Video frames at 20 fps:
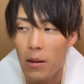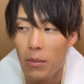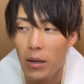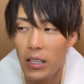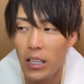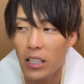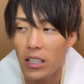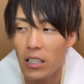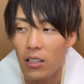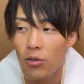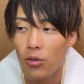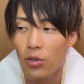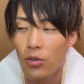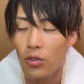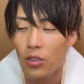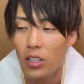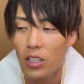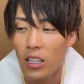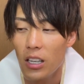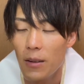まあ、なんで本
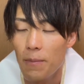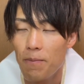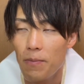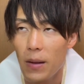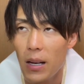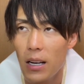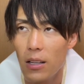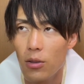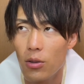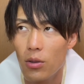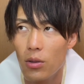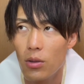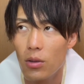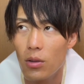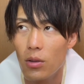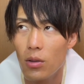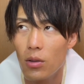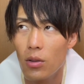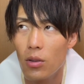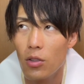当にね、あ
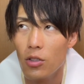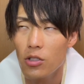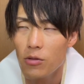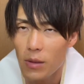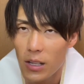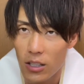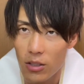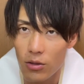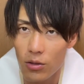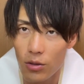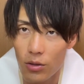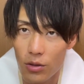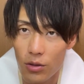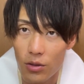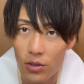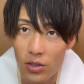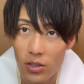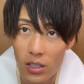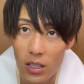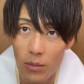のー、うまく
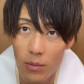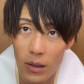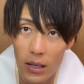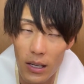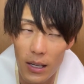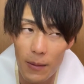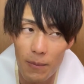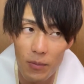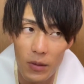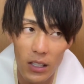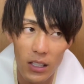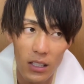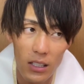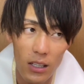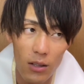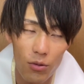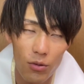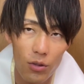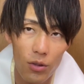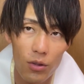工夫すればでき
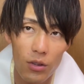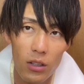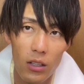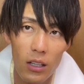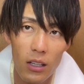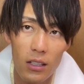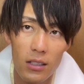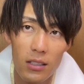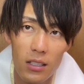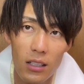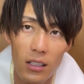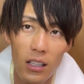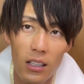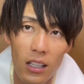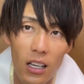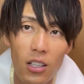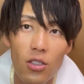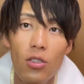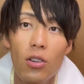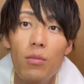ないことって絶対
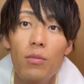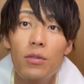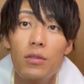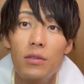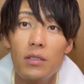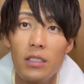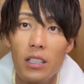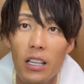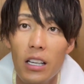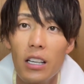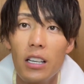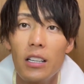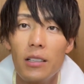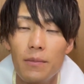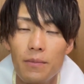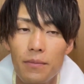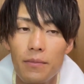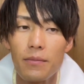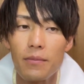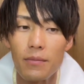ないと思うん
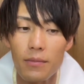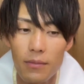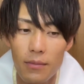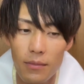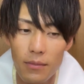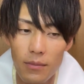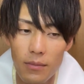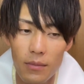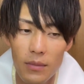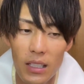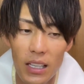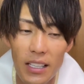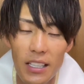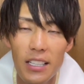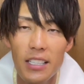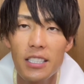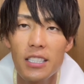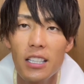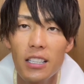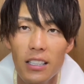で、何
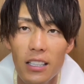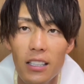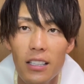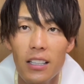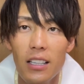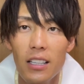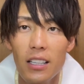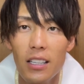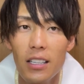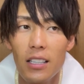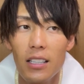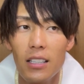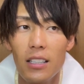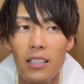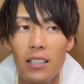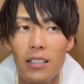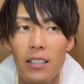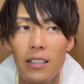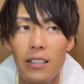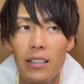かしらね、
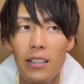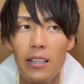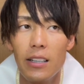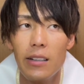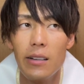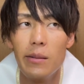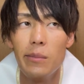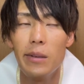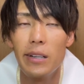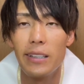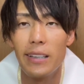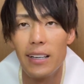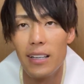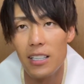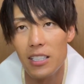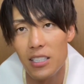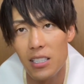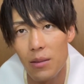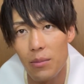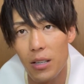えー、まあ、怪
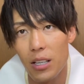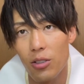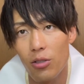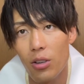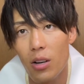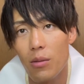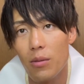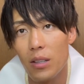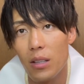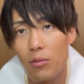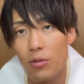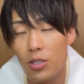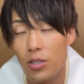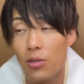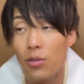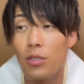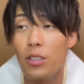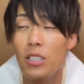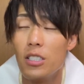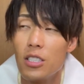我した場合とかでも
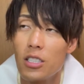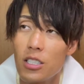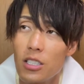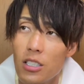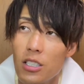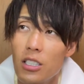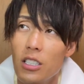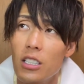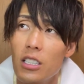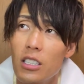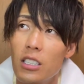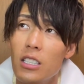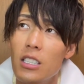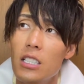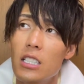そうですし、